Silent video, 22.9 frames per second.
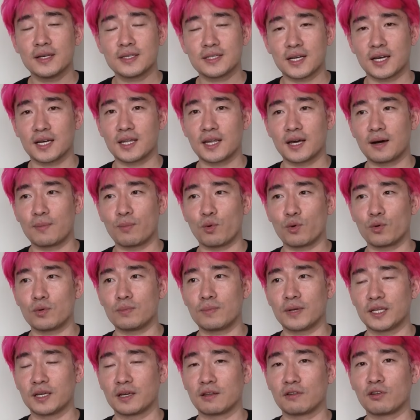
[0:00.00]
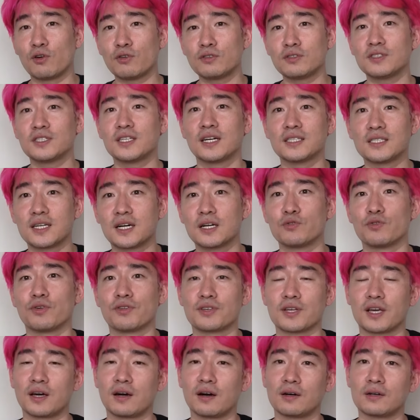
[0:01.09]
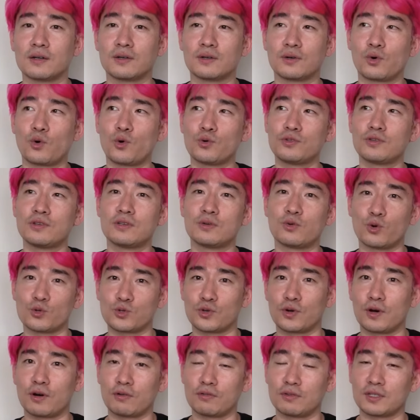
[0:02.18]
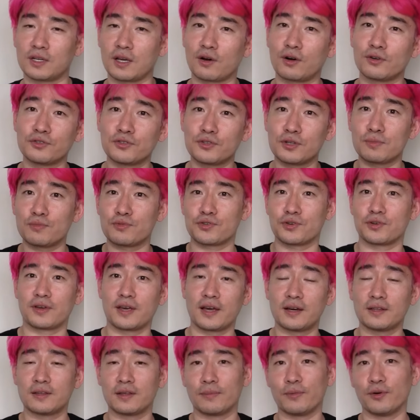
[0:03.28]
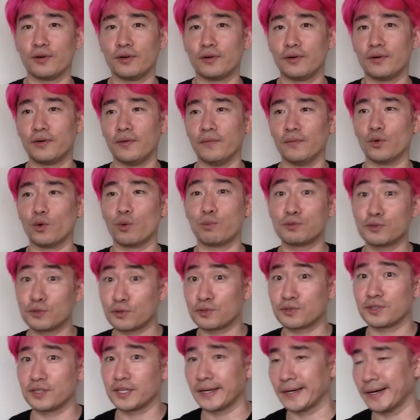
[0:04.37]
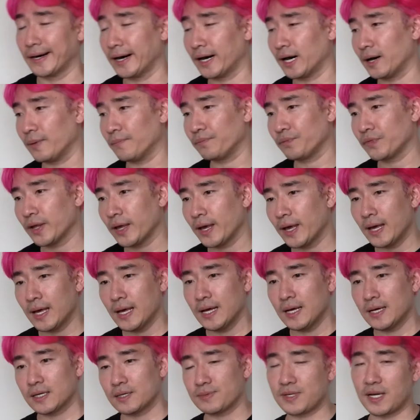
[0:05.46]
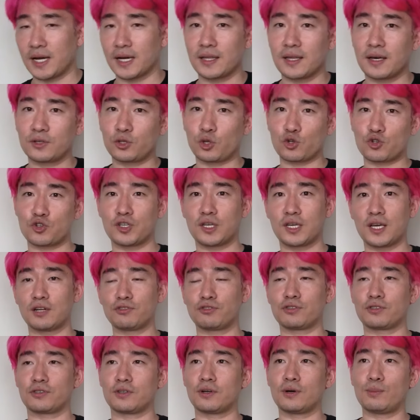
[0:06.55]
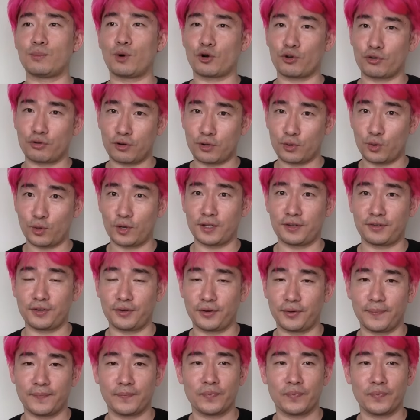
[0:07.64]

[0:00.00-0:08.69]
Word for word: 자기네가 뭘 만약에 성능 향상을 위해서 자기가 코드를 고쳐갖고 이렇게 컨트리뷰션을 해야 되면 오픈소스니까 그럼 자기네가 더 쉽게 할 수 있어서 머큐리을 골랐어요.